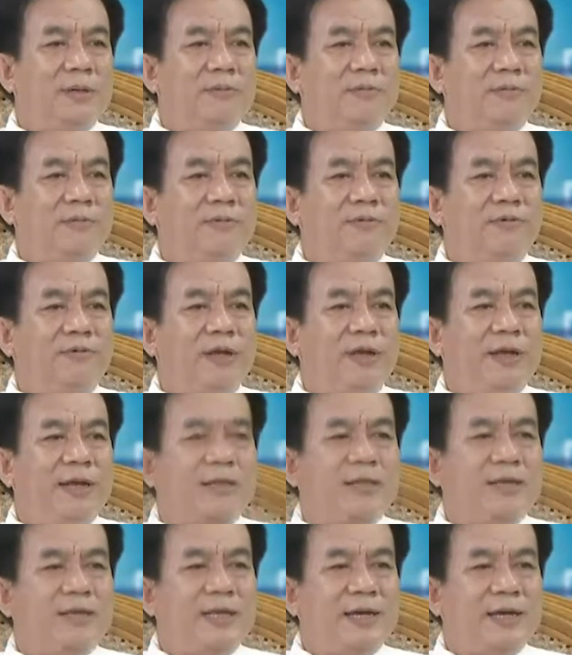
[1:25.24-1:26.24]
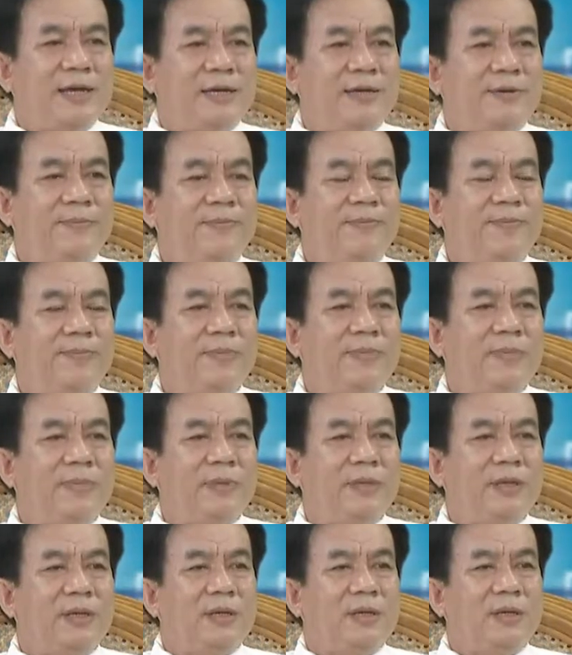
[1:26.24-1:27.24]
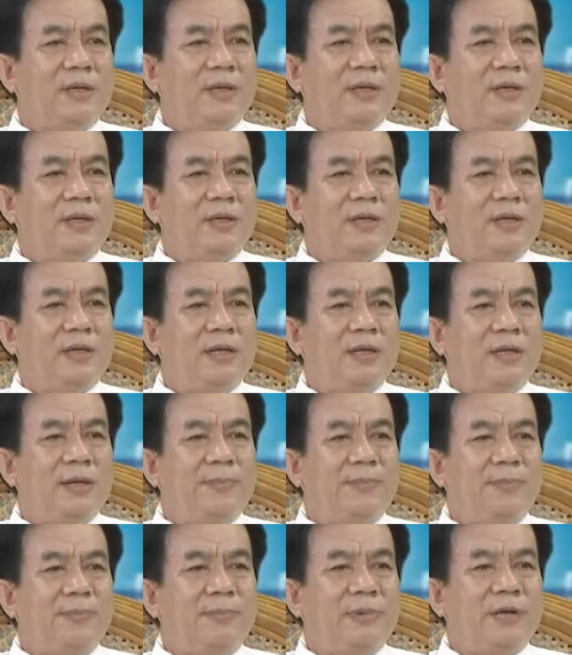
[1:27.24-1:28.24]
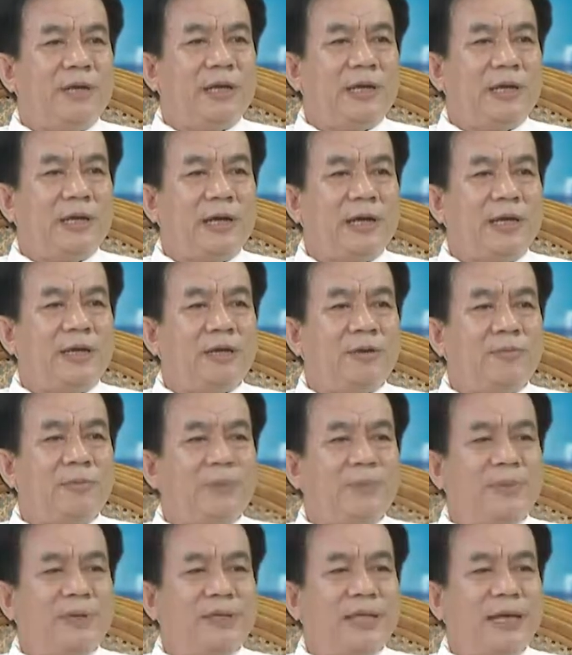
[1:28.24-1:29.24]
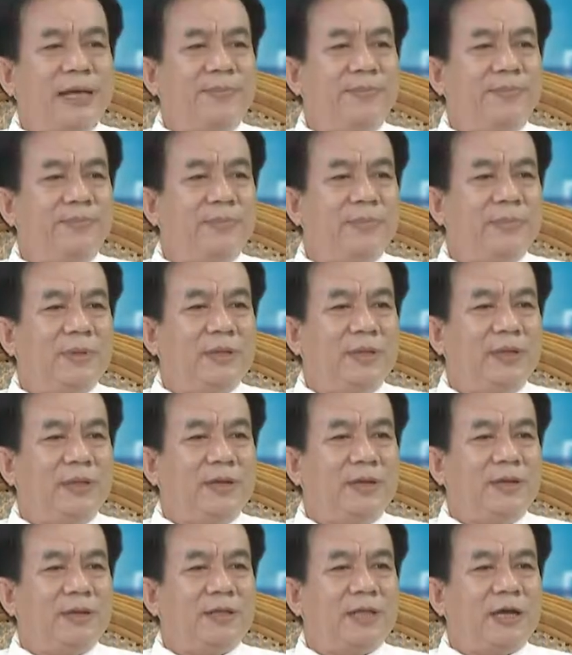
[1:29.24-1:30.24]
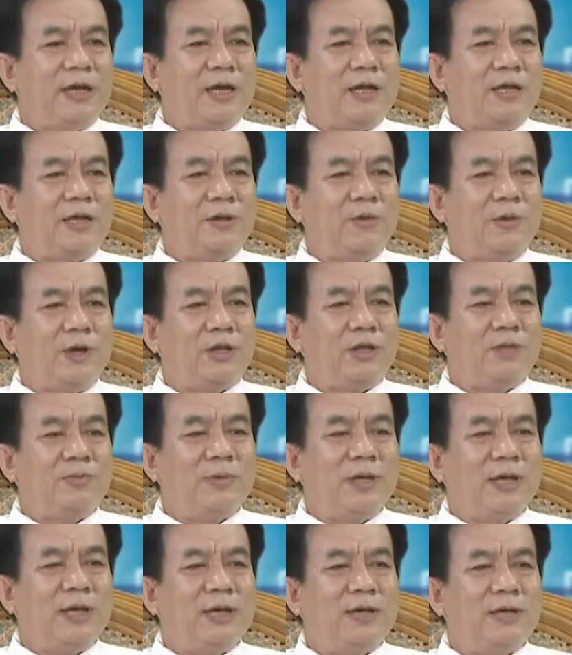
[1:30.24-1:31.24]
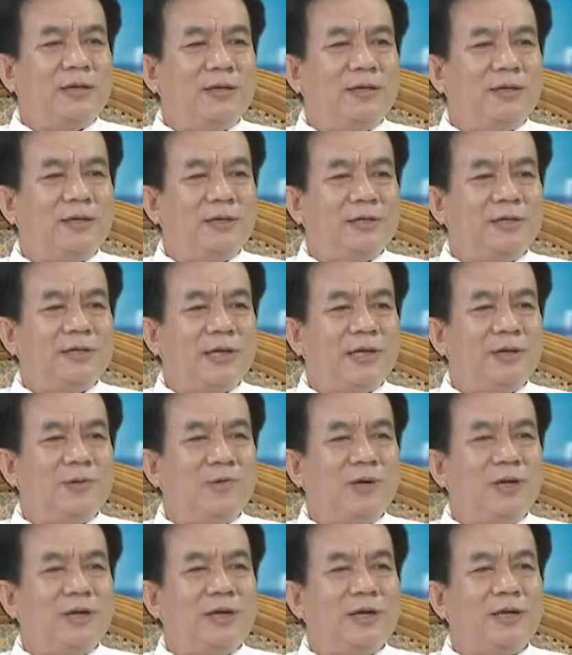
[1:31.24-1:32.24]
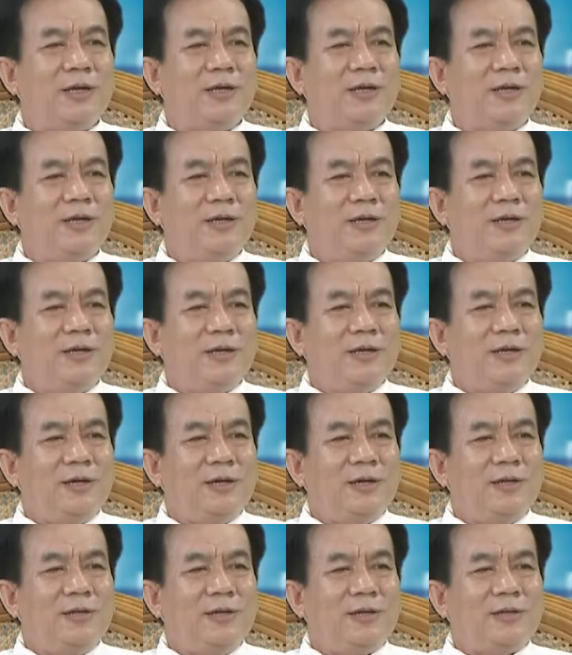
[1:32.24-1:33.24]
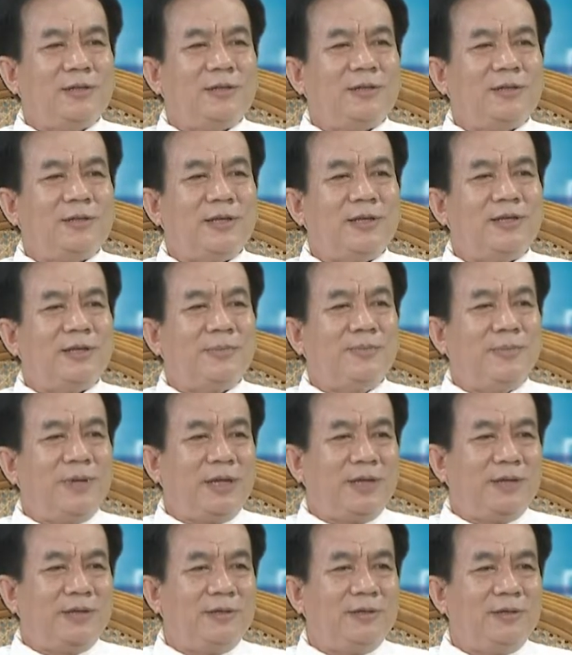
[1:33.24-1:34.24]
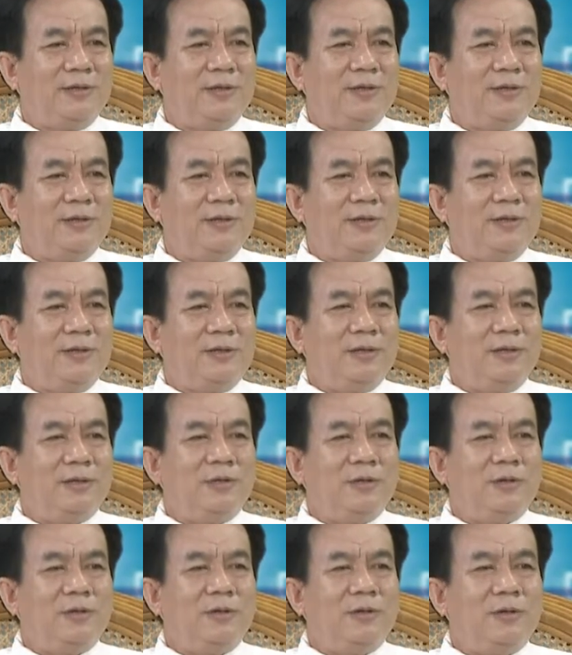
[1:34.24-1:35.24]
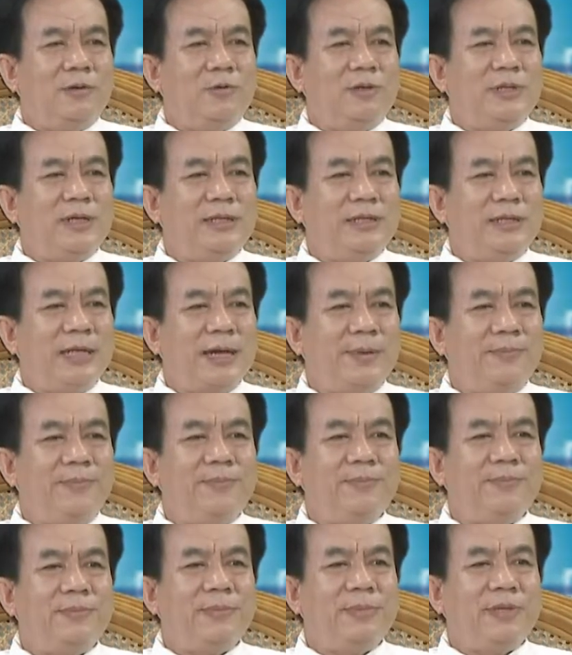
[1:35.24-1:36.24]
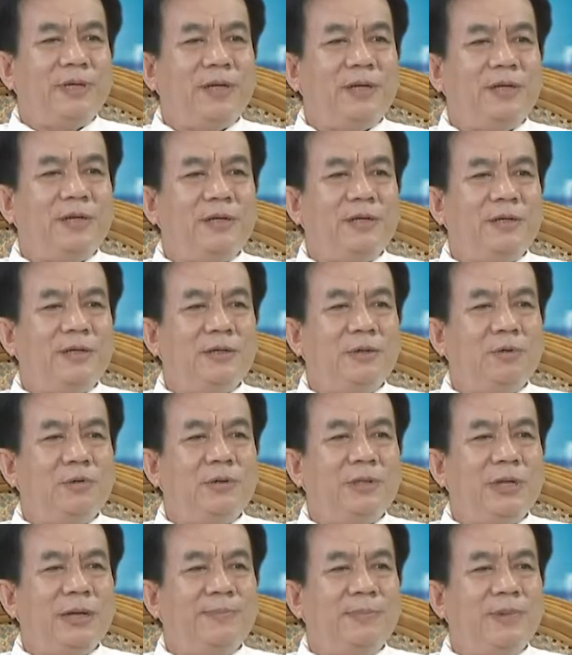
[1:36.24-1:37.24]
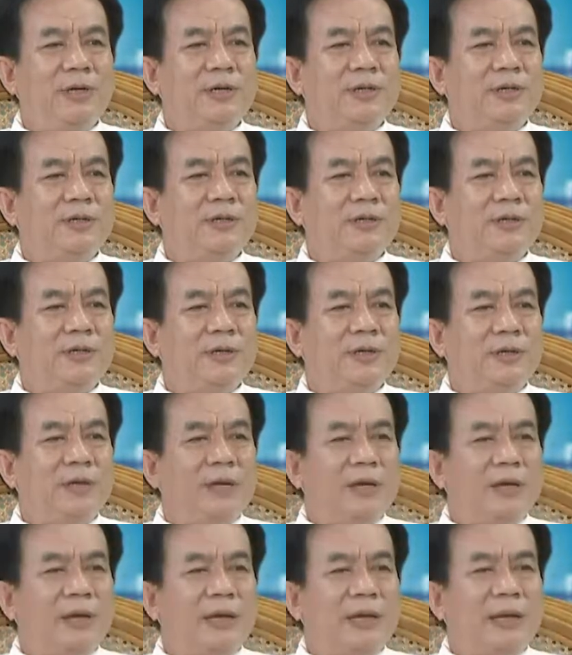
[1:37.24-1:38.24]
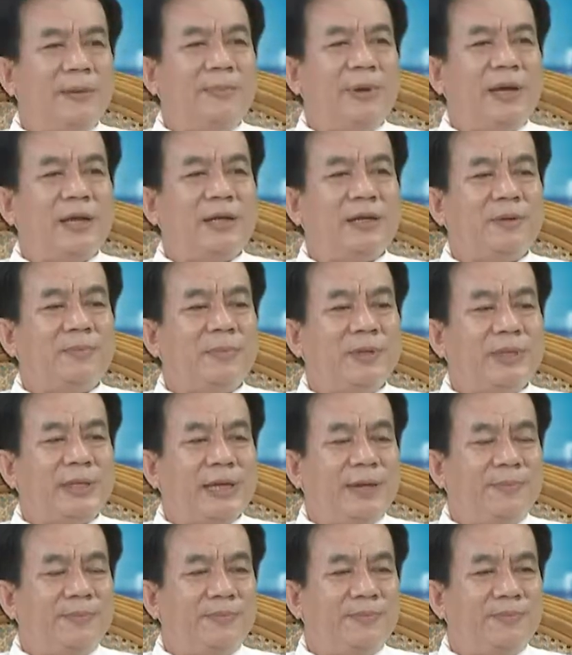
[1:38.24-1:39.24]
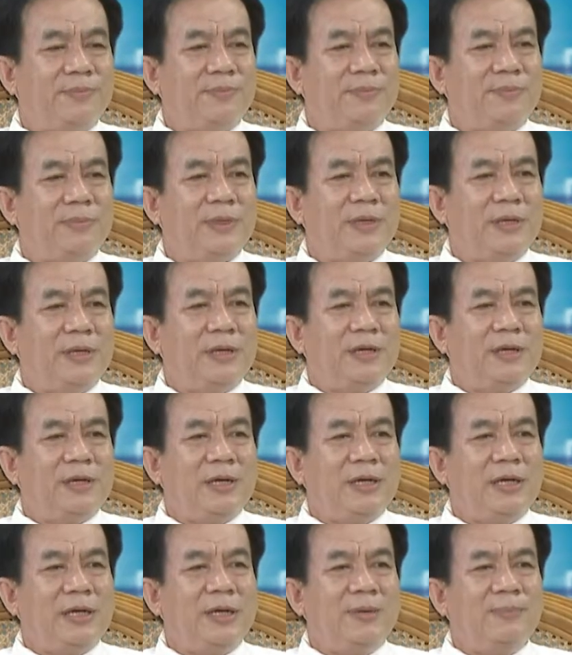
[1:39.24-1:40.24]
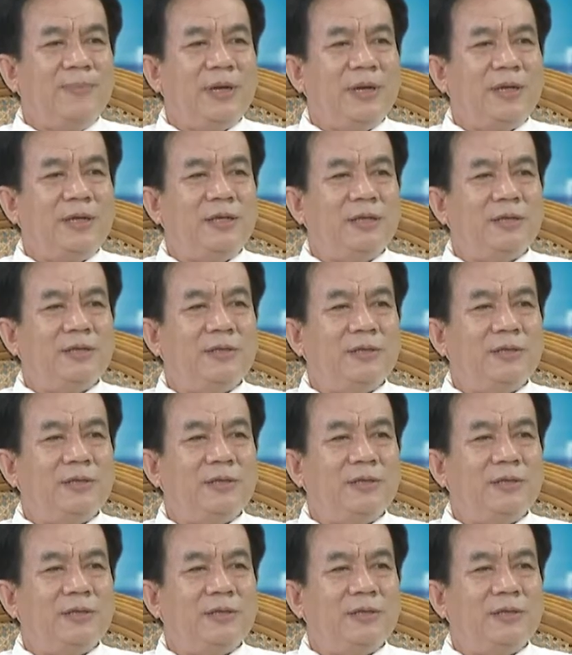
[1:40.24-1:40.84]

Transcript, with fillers: quý vị khán thính giả thì năm 2018 tại Khánh Hòa chúng ta đã trải qua dịch tay chân miệng từ cuối tháng 8 cho đến cuối tháng 10 năm 2018 khi mà dịch